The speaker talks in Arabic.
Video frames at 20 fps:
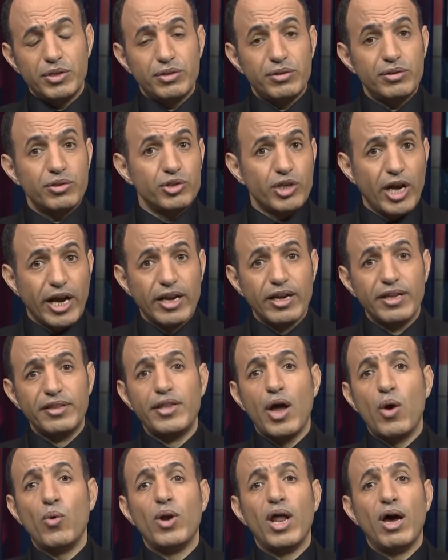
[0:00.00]
من شكل
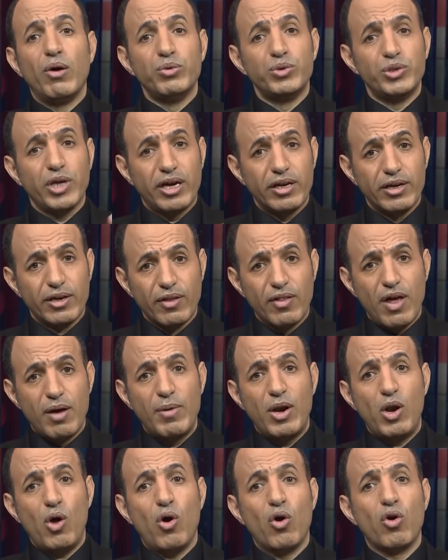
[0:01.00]
الدولة وشكل
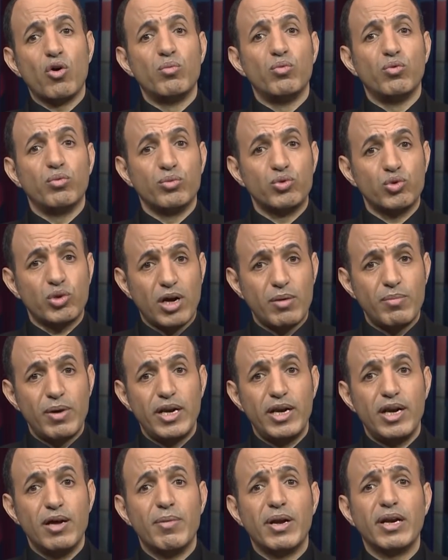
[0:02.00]
نظام الحكم
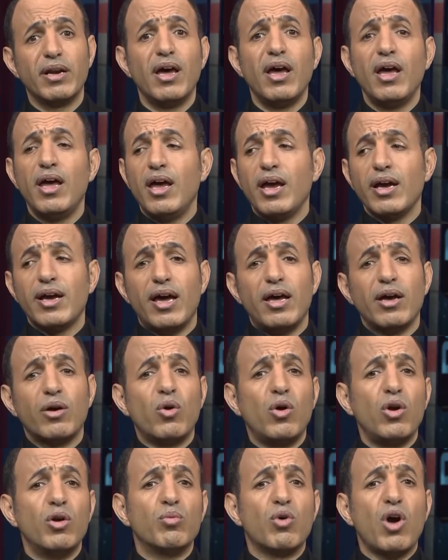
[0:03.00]
ومستقبل اليمن
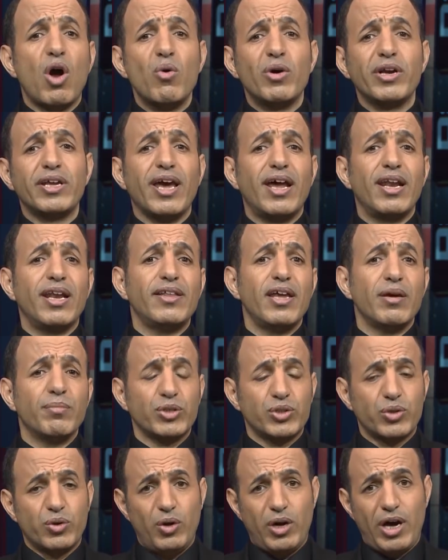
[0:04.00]
كل مكون كان لديه
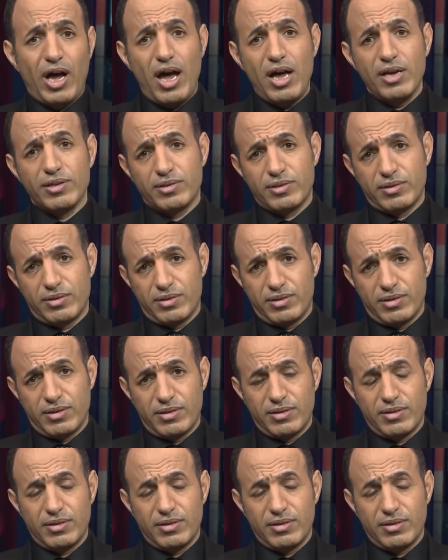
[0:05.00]
مشروع خاص